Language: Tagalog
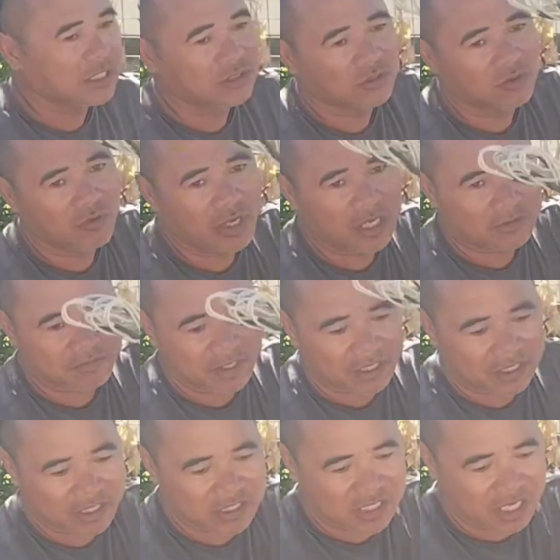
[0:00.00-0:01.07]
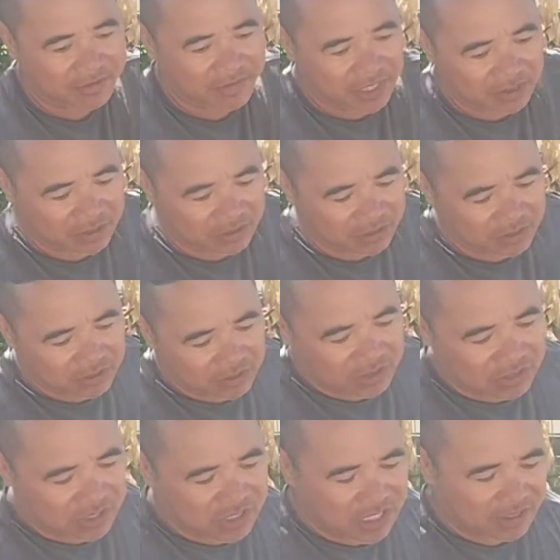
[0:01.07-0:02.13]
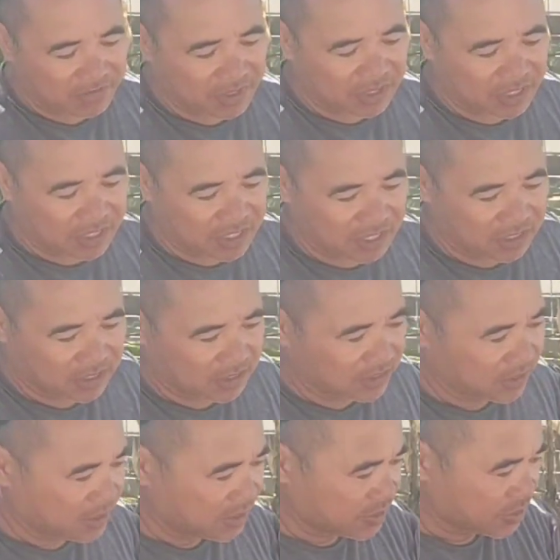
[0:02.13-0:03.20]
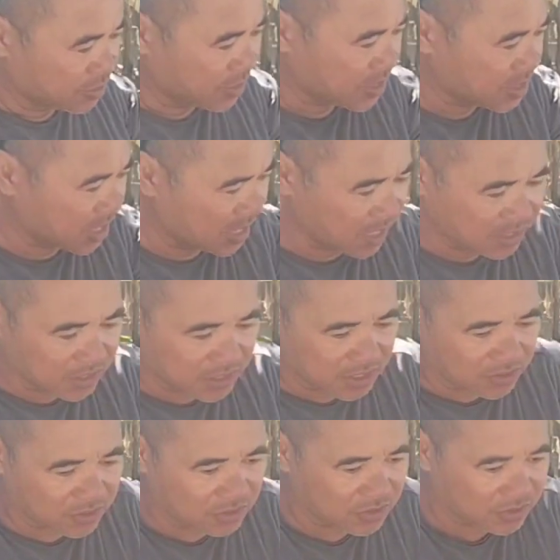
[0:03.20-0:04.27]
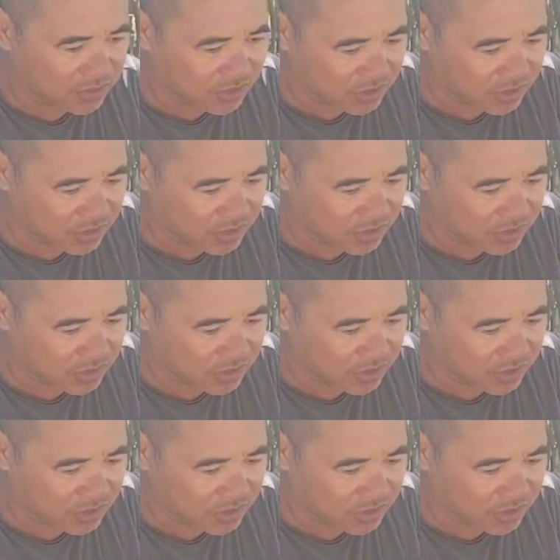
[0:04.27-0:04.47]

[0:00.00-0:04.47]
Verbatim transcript: ganitong wire para isabit, no? isabit na lang. So, testing natin dito.